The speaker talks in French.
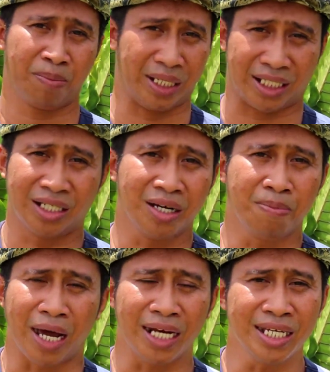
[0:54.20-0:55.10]
Parce que
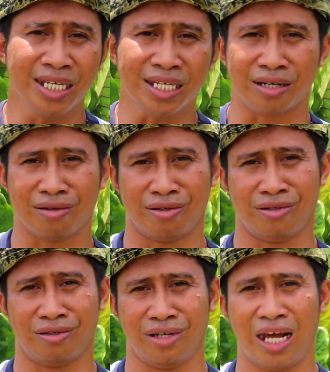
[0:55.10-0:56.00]
Bali,
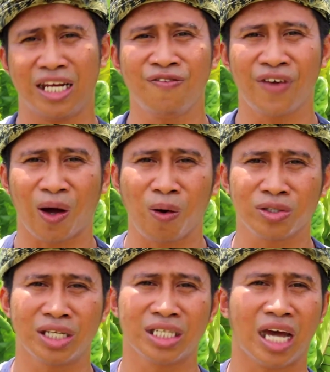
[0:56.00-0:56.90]
euh, la
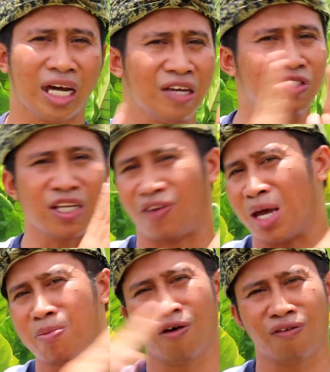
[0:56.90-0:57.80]
différence des tarifs, c'est
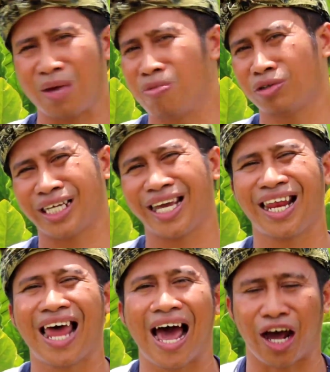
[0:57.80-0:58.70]
vraiment, vraiment
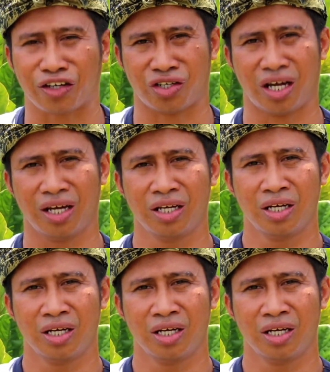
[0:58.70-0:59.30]
très large. Hein.